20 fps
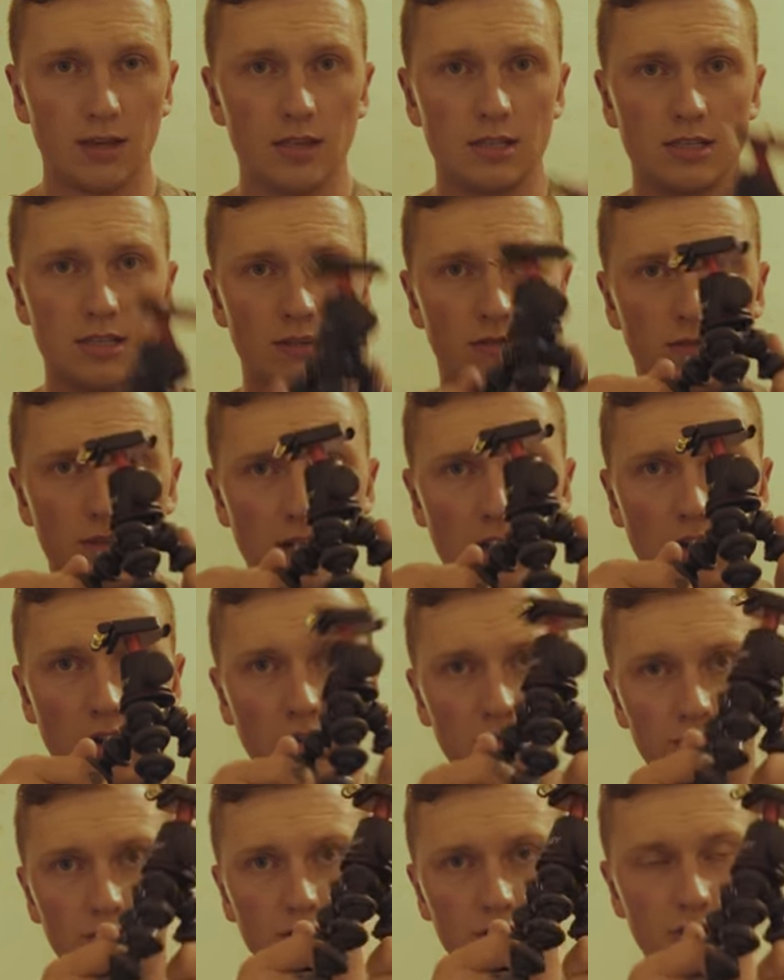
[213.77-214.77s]
ist halt flacher
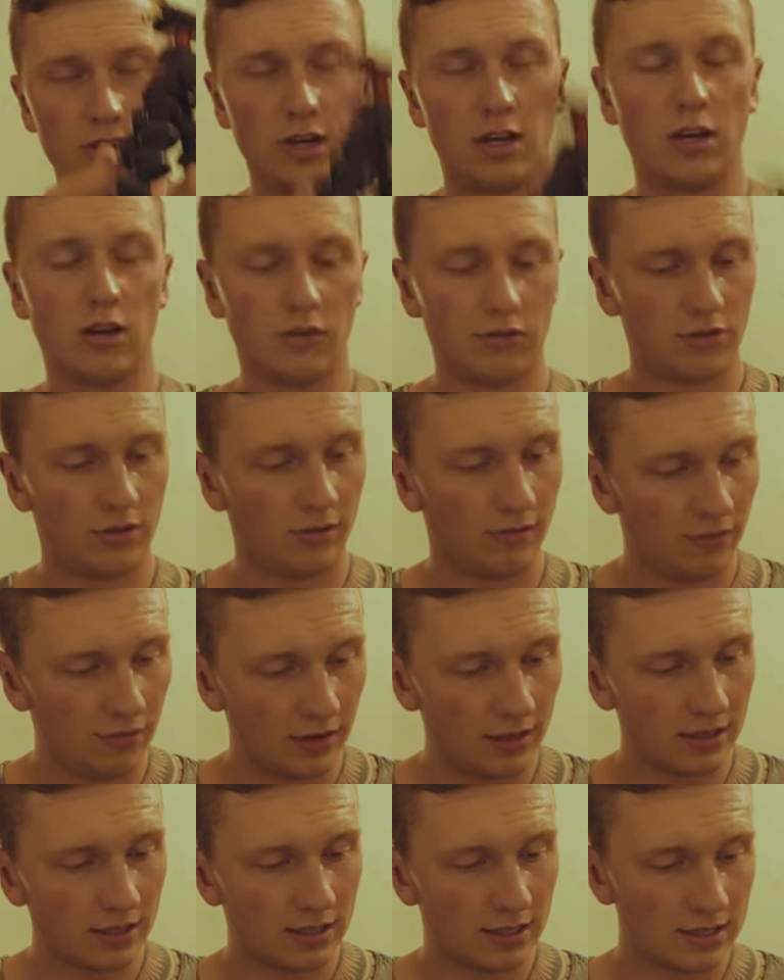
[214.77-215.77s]
aufstellen, steiler aufstellen.
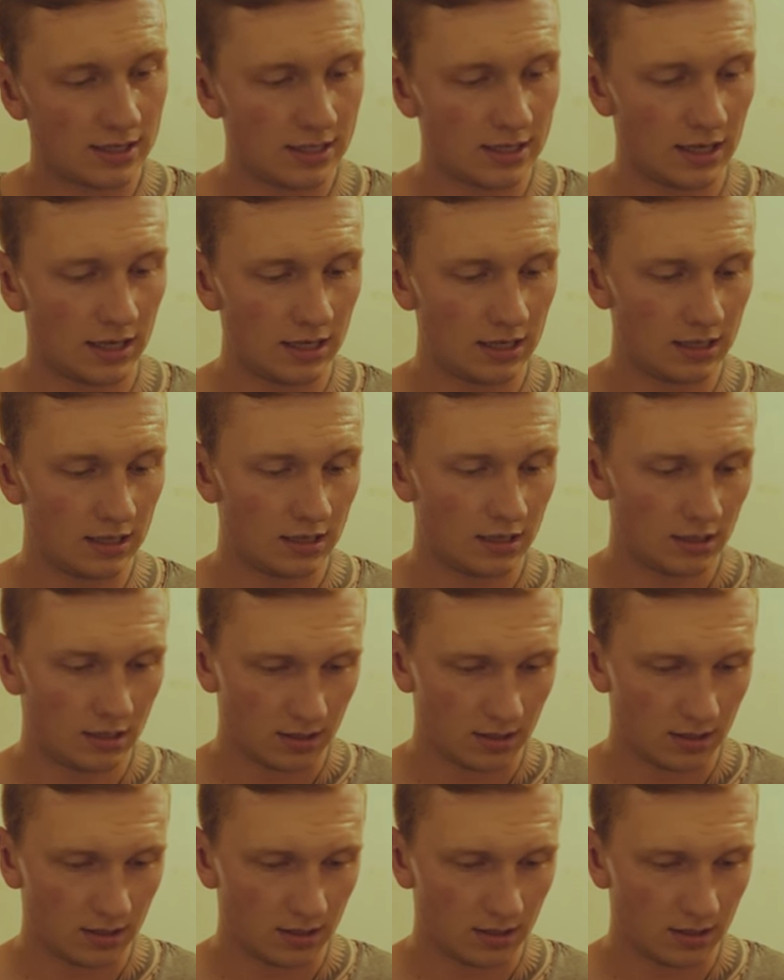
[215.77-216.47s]
Finde ich ganz geil.